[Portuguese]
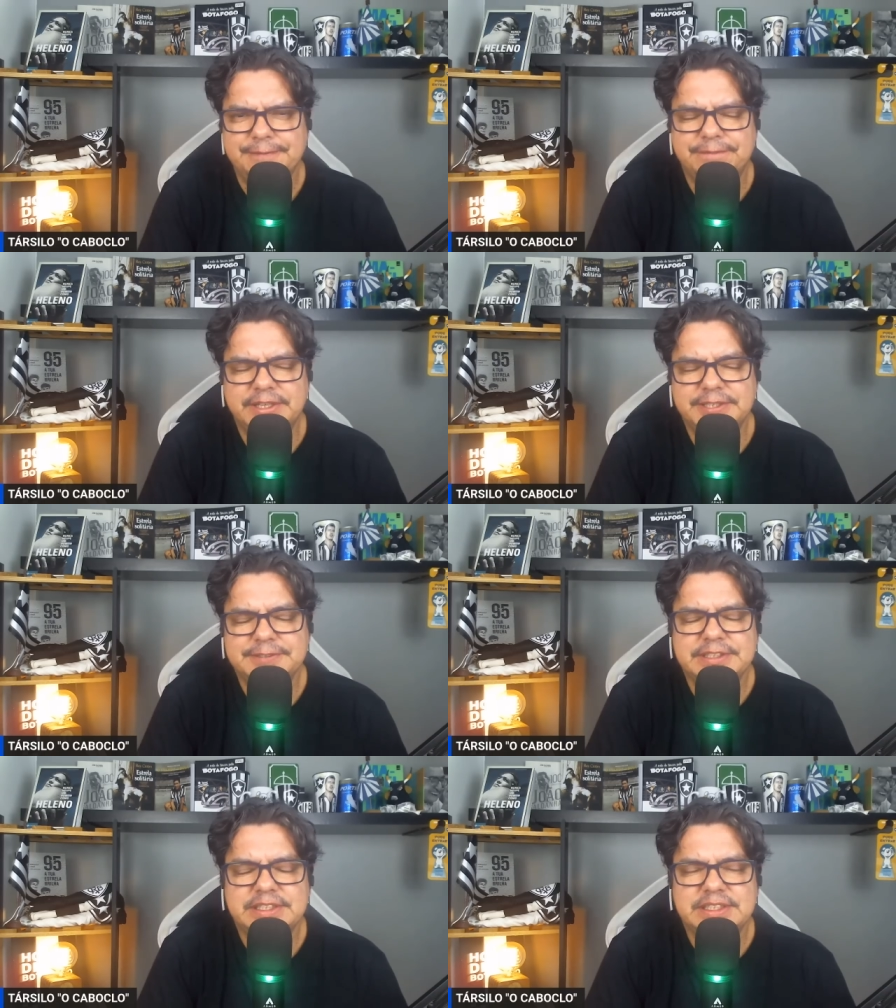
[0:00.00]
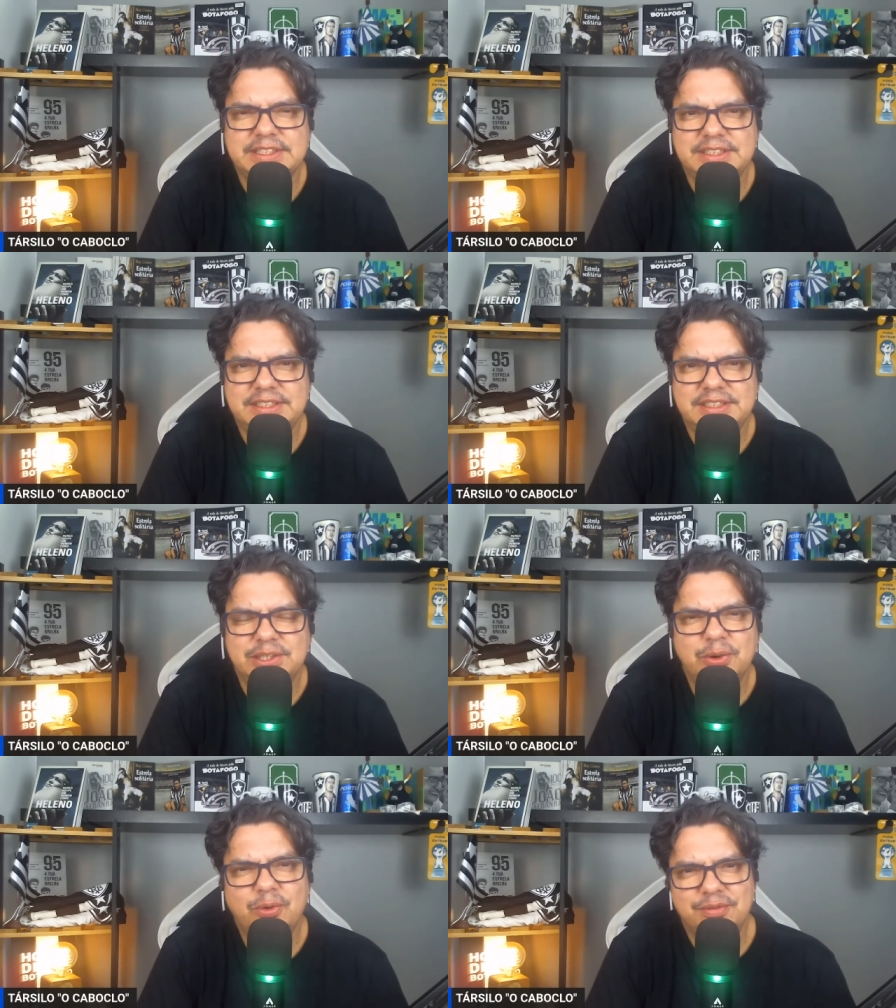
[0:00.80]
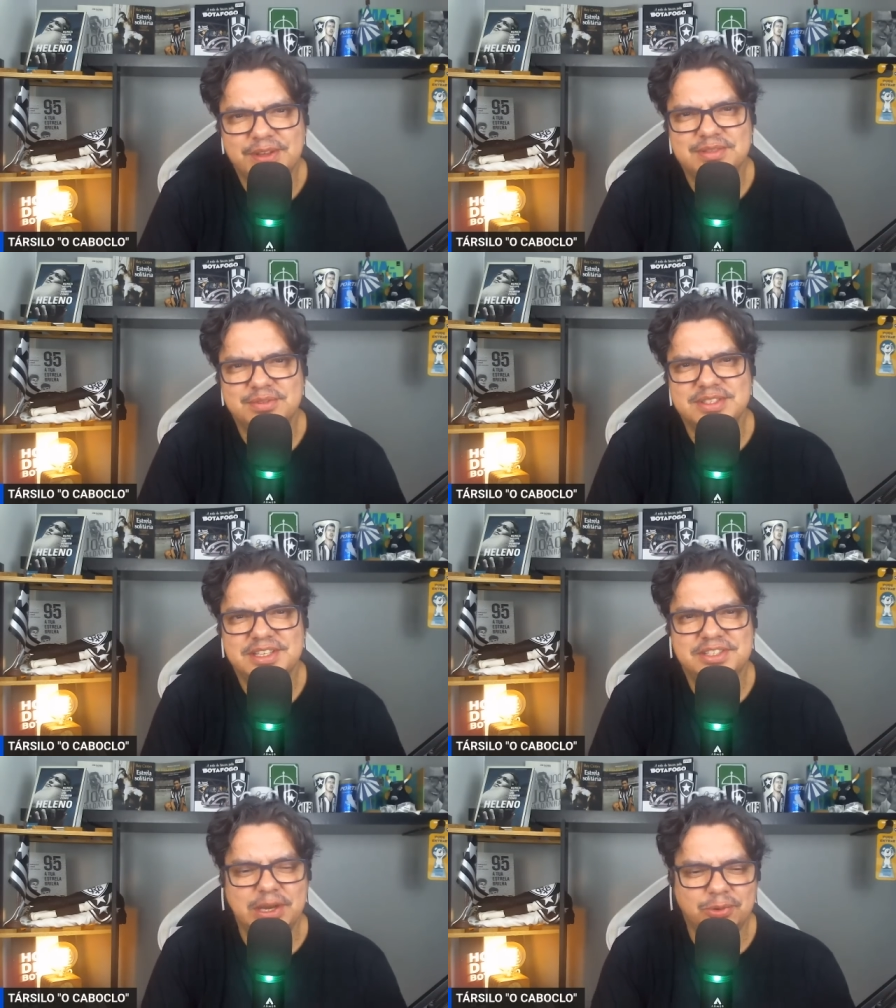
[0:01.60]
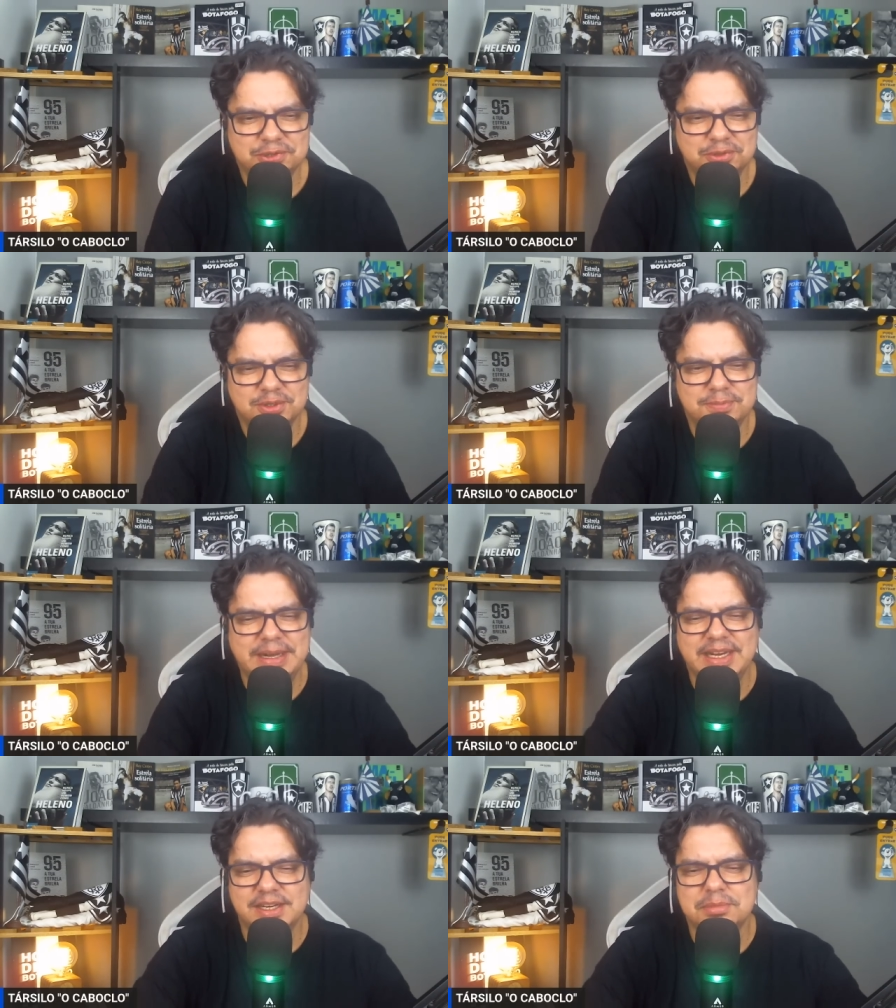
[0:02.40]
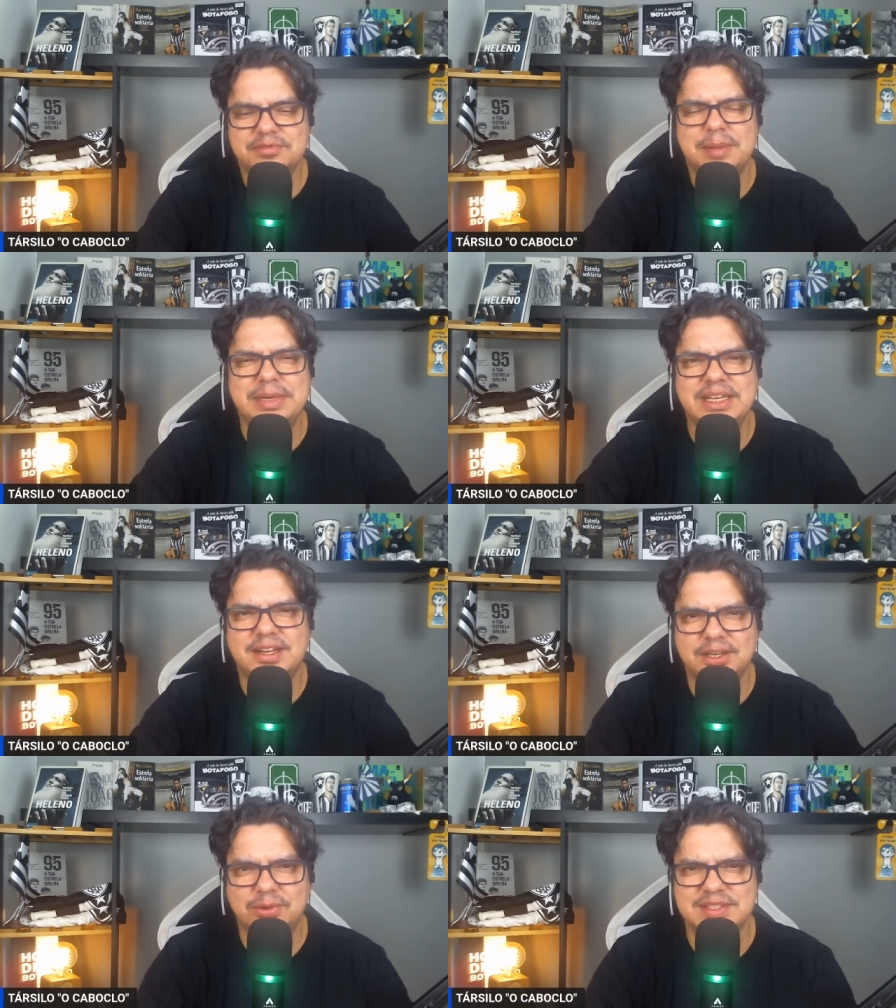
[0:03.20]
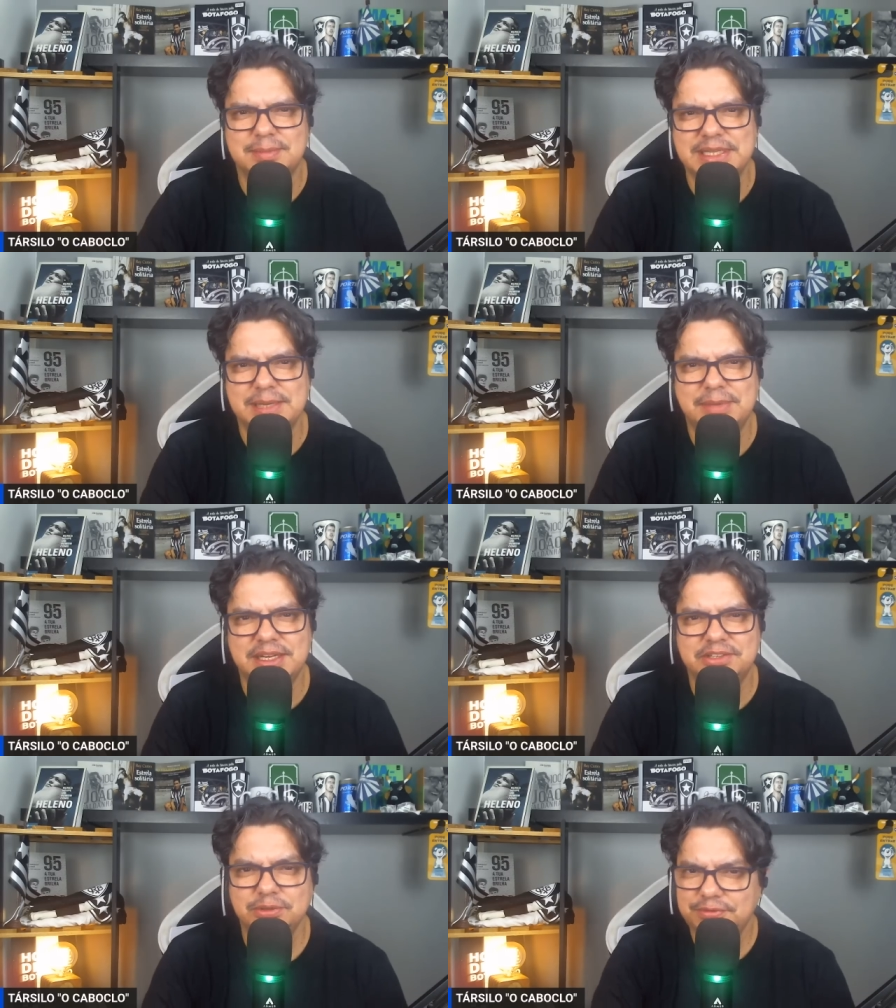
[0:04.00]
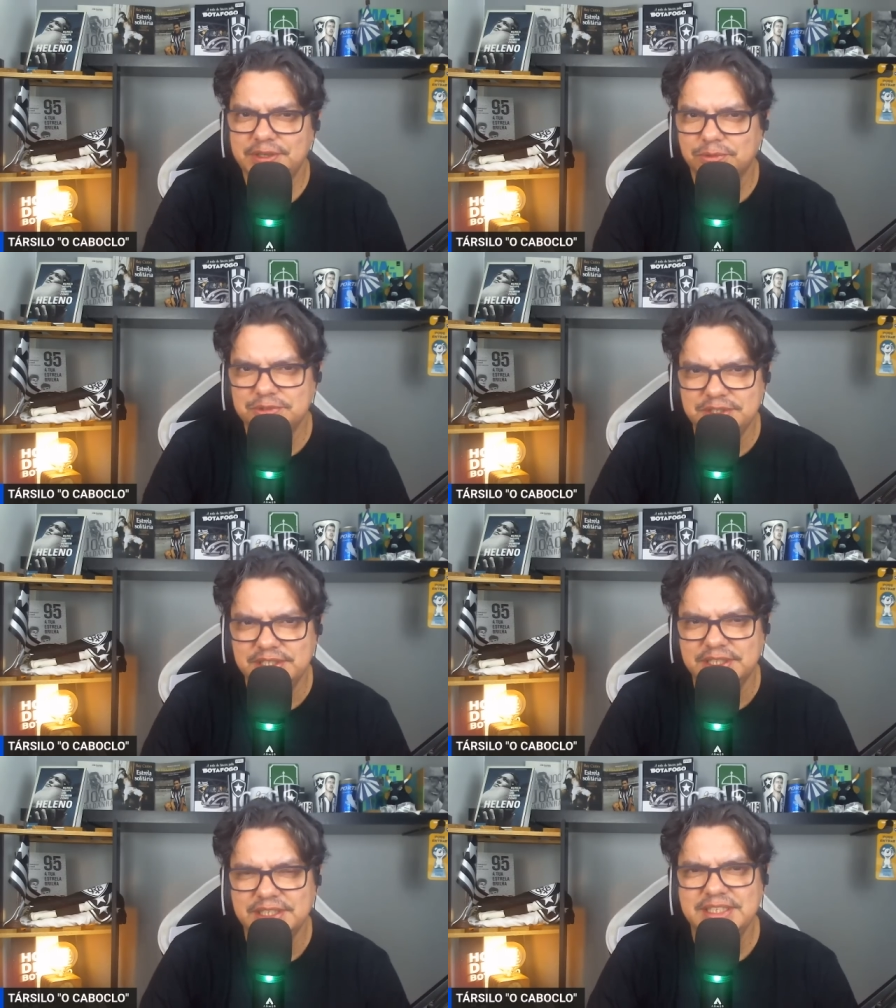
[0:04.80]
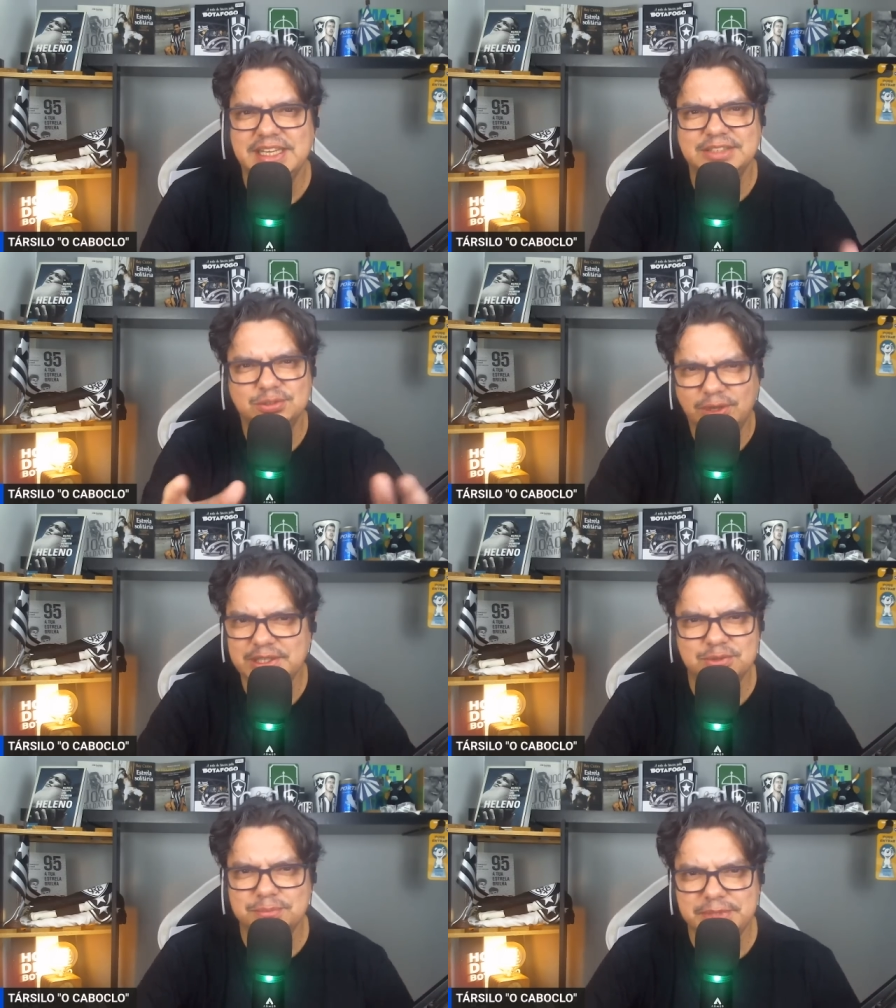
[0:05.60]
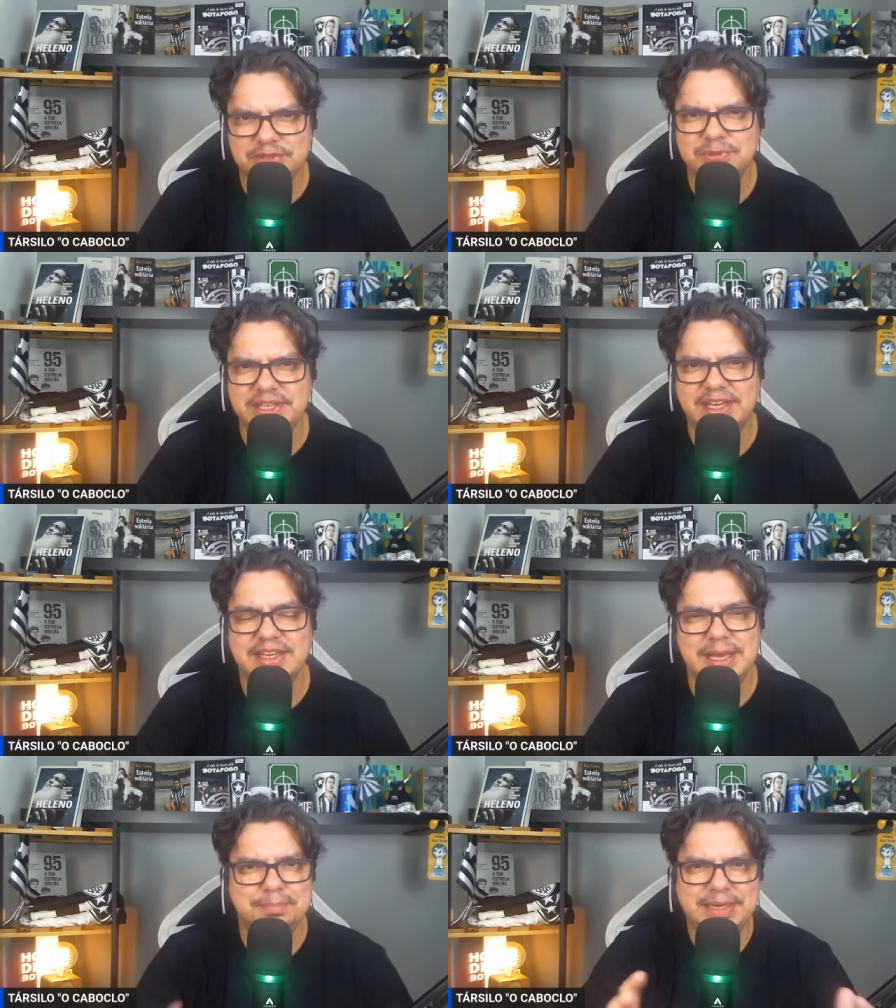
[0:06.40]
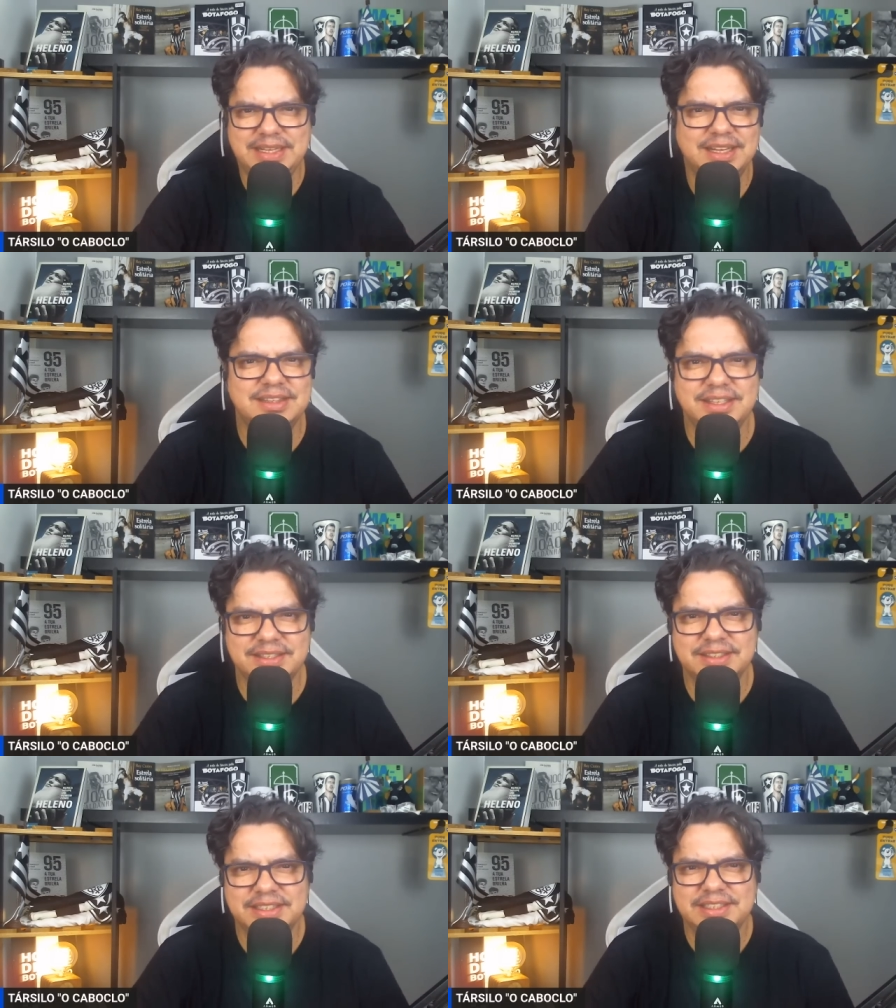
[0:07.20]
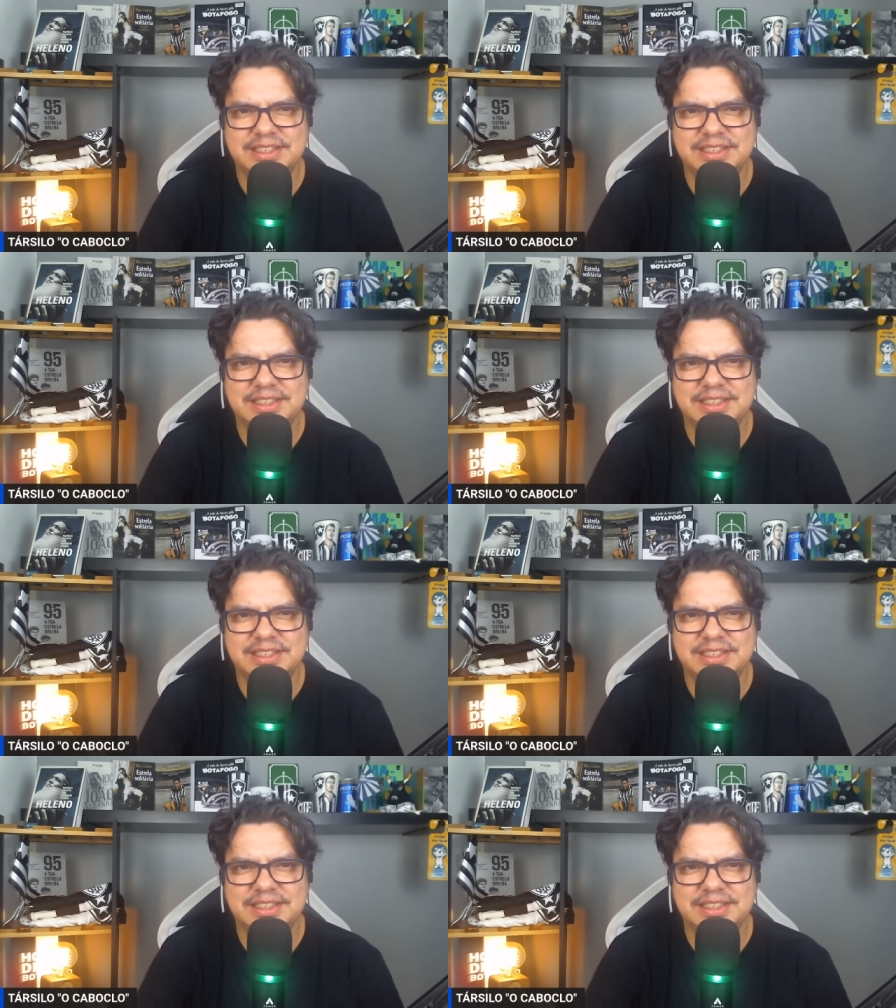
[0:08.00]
né? E eu confesso a vocês que é gostoso pra caramba ficar brincando com essa matemática, e no final do dia é só isso mesmo que é, é brincadeira.